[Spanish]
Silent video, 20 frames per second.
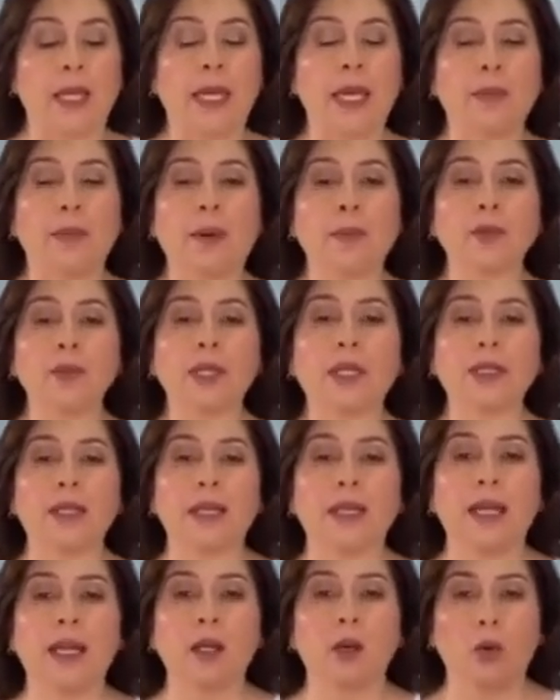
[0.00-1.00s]
y vamos a
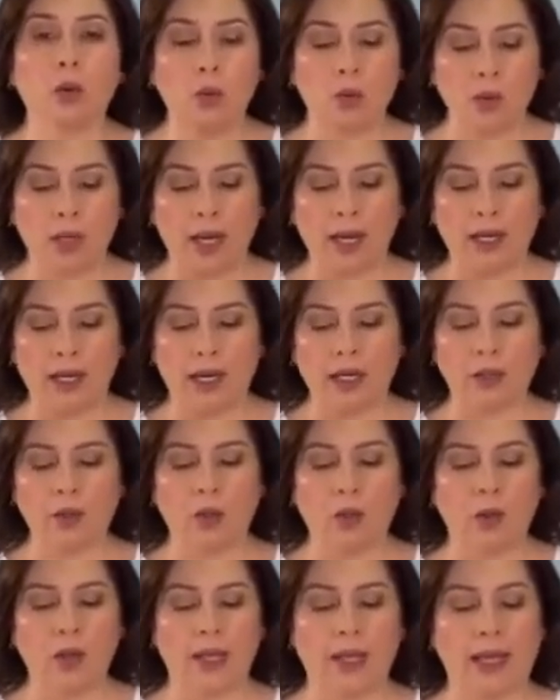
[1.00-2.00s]
tener una gran
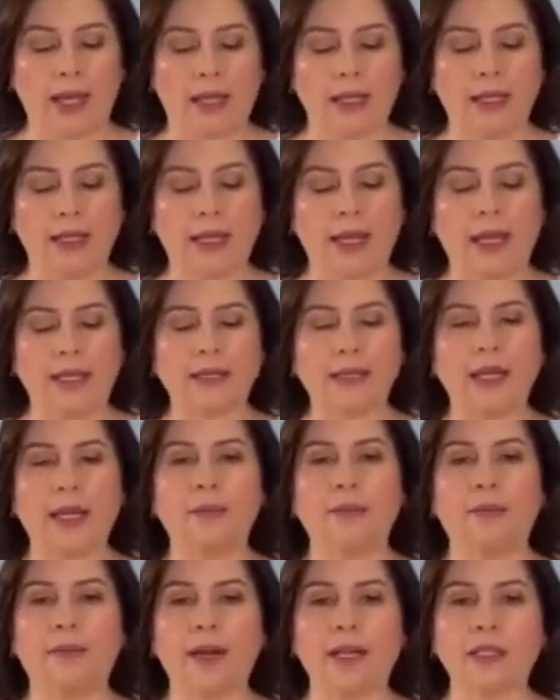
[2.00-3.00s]
novedad, es
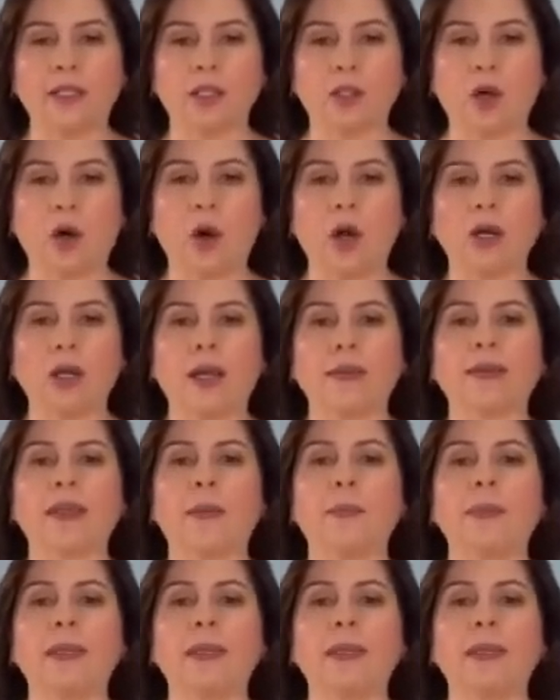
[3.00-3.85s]
el frescor de